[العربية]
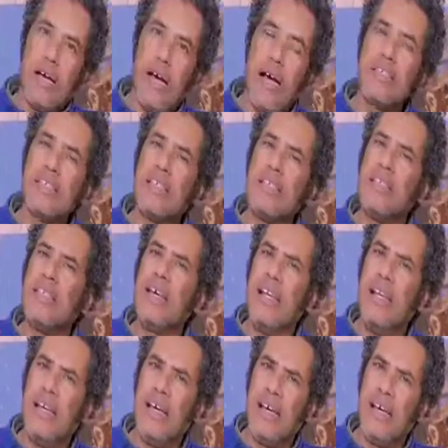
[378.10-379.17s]
حصلت
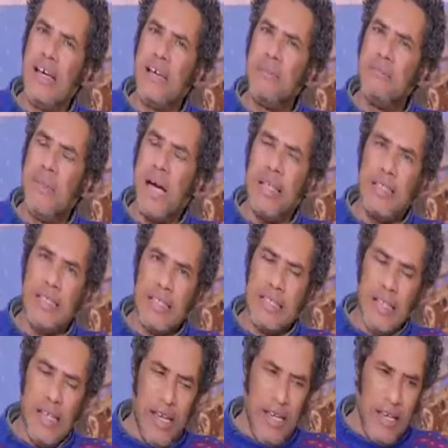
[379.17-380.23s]
نقلة بعد
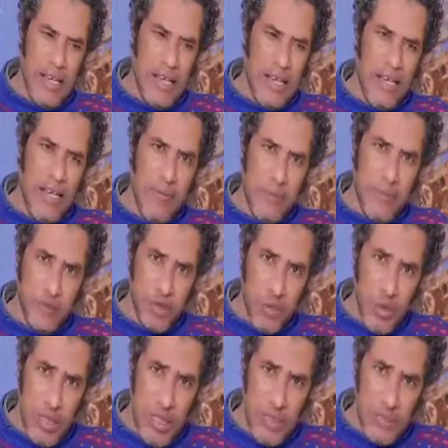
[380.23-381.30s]
كده نقلة غريبة في
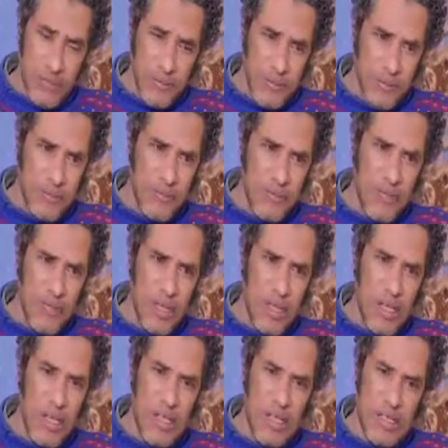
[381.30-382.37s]
شغلي
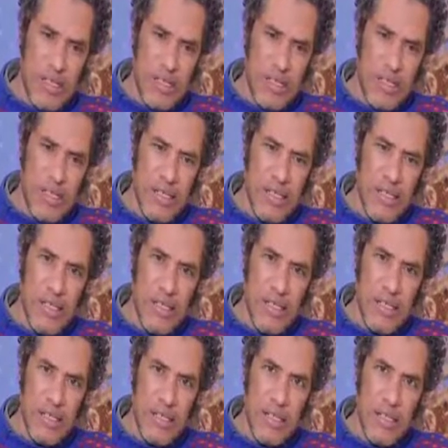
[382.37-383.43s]
آه،
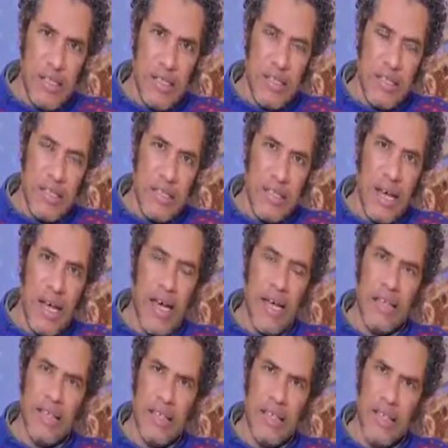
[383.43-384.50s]
آه،
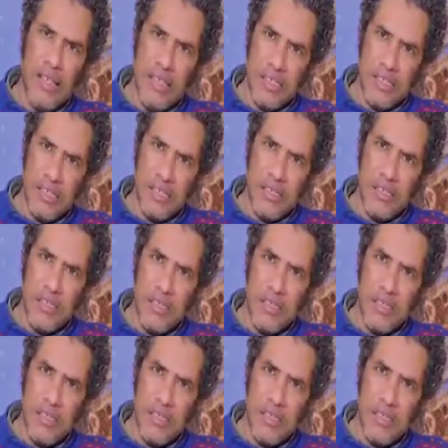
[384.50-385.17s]
دخلت الجيش